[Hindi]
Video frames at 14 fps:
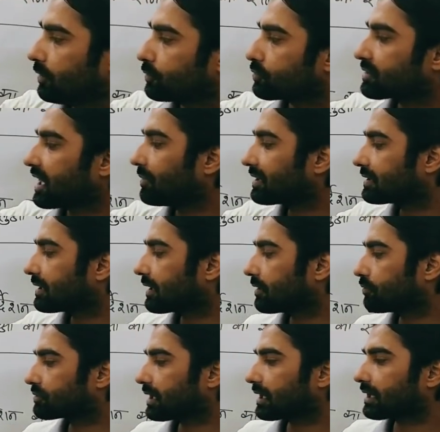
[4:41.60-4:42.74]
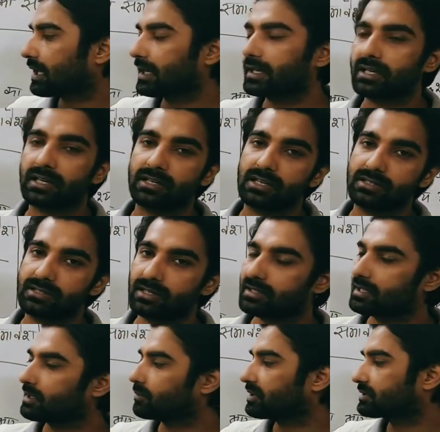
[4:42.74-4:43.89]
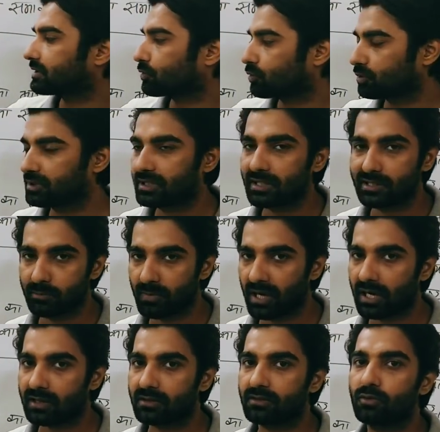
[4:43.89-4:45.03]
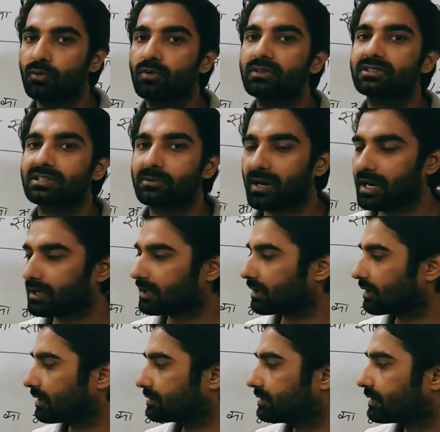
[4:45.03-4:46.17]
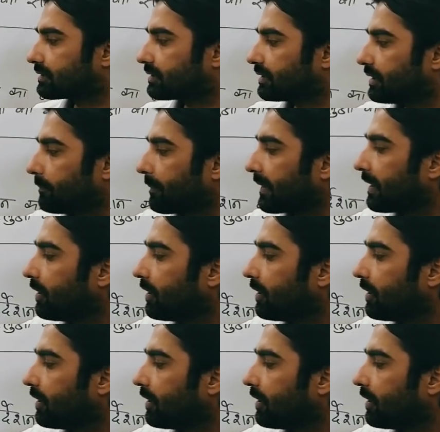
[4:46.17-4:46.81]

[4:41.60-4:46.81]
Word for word: तो सामर्थ्य के अनुसार कार्य करना सीखते हैं बच्चे खुद के दिमाग को इस्तेमाल करना सीखते हैं